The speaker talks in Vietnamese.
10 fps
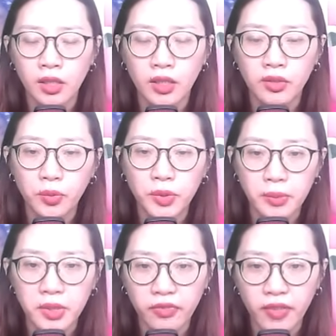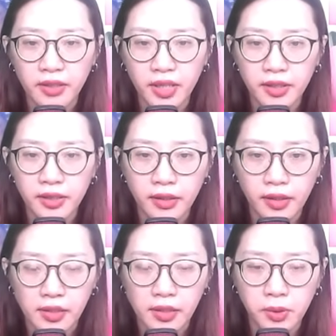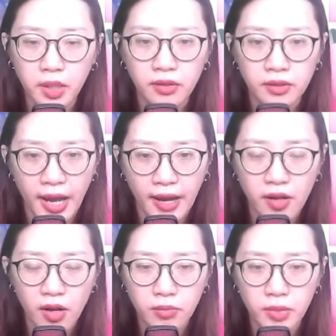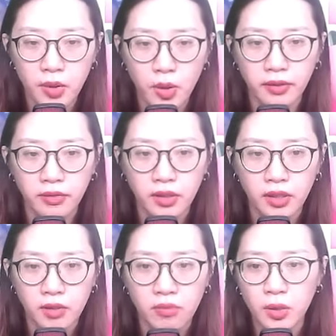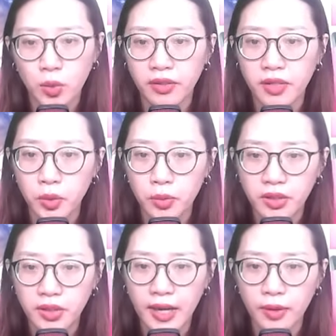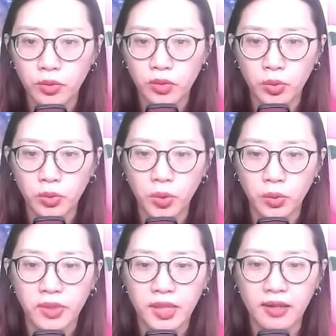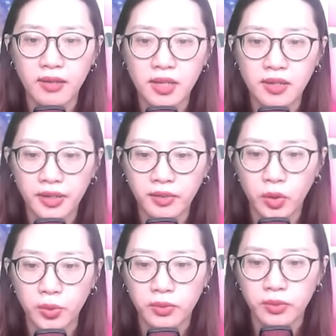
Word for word: Thông điệp được phát đi, ngay lập tức đã có bình luận. Bình luận nhiều như sao, ùn ùn nhảy lên liên tục.